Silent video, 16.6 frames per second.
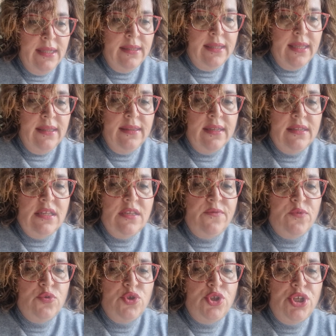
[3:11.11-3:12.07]
tenta di
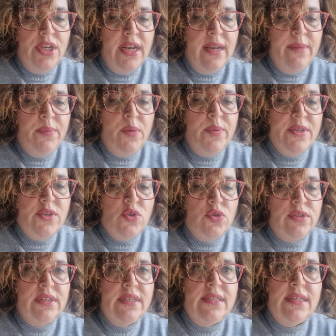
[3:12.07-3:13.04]
sfuggire alla propria
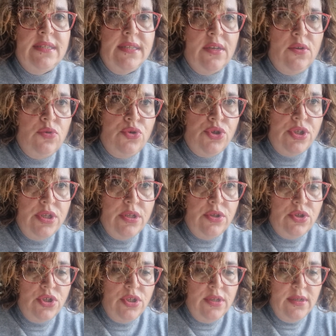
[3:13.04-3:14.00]
sorte senza
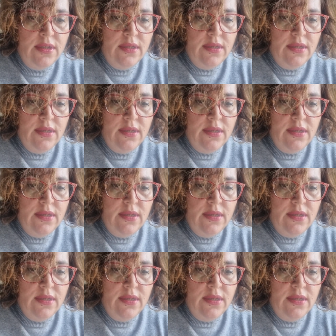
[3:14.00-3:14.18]
riuscirci.